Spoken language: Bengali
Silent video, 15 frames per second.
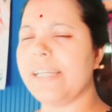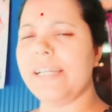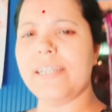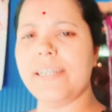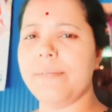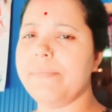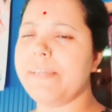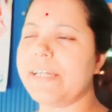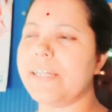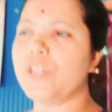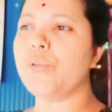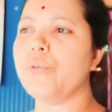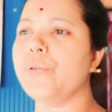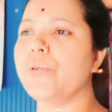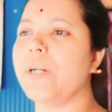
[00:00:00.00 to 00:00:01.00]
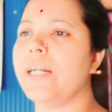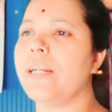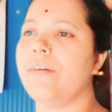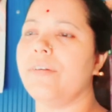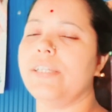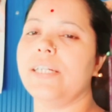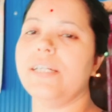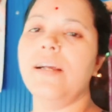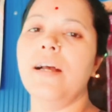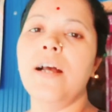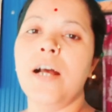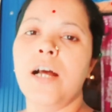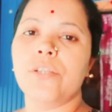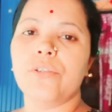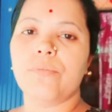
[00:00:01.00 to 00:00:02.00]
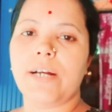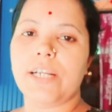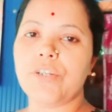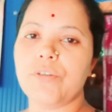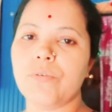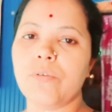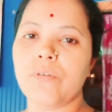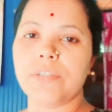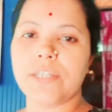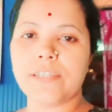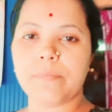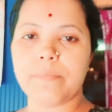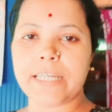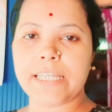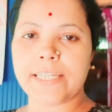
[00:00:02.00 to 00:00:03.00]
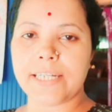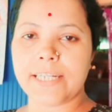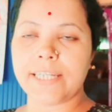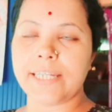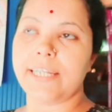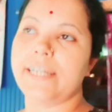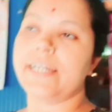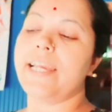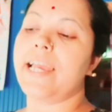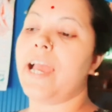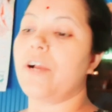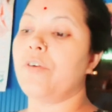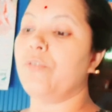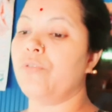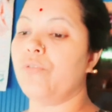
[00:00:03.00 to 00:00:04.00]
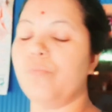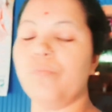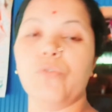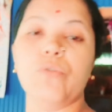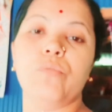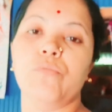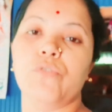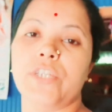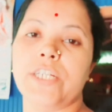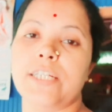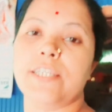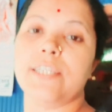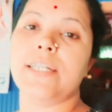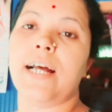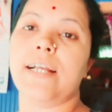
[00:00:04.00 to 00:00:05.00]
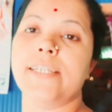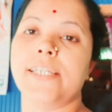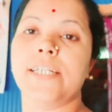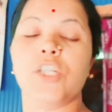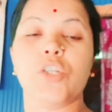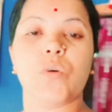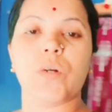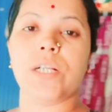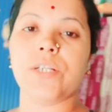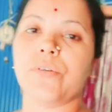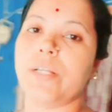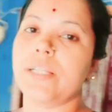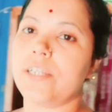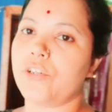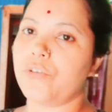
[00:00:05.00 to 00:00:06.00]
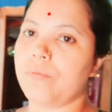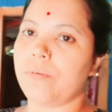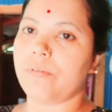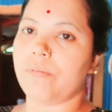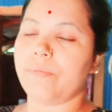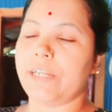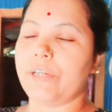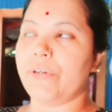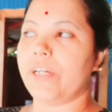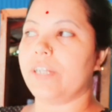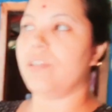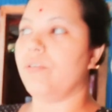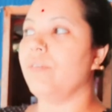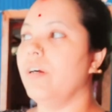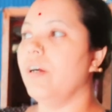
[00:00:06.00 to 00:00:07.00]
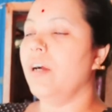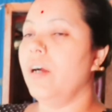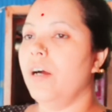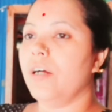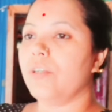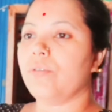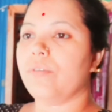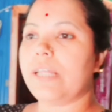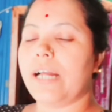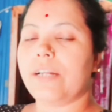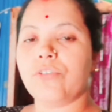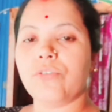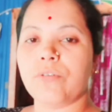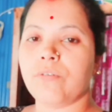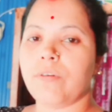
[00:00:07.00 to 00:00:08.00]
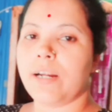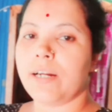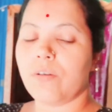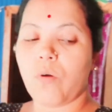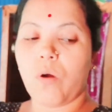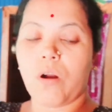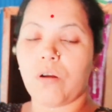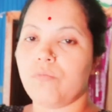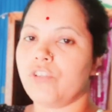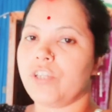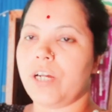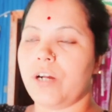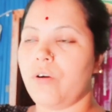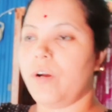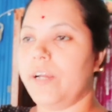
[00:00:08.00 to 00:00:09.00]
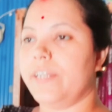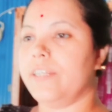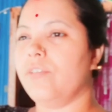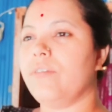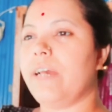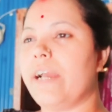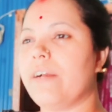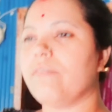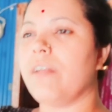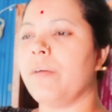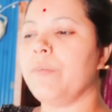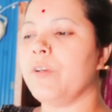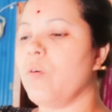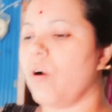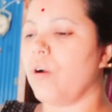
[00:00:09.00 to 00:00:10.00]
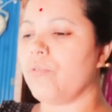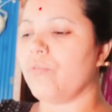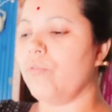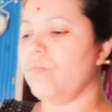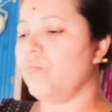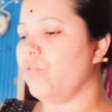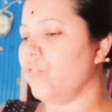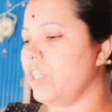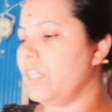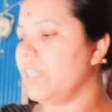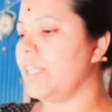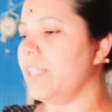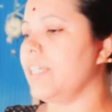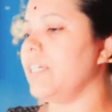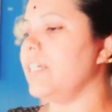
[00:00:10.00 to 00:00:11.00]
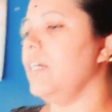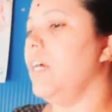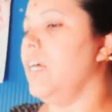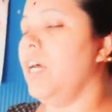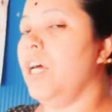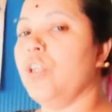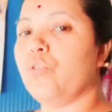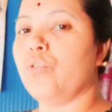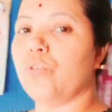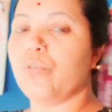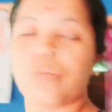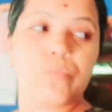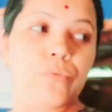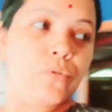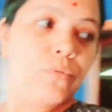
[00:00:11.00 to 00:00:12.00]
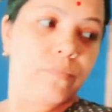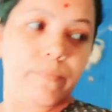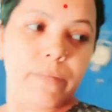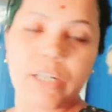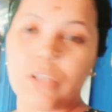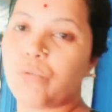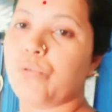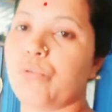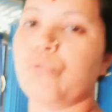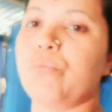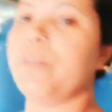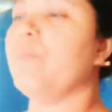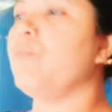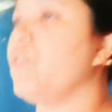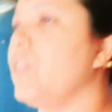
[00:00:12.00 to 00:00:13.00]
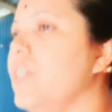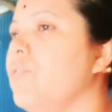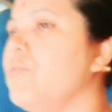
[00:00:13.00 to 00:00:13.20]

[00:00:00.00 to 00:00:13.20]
এই টাইম থেকেই শুরু করে নেওয়া যাক তো বাসনগুলো জাস্ট মেজে এনে রেখে এখন রুমগুলো মুছে নিচ্ছি আজকে না সকাল সকাল ত্রিশুবাবু বেরোয় গেছে তো তার জন্য আর ঘর মোছা হয়নি তো এখন আমি ঘরগুলো মুছে নিচ্ছি তো রুম মানে দুটো রুমই মুছে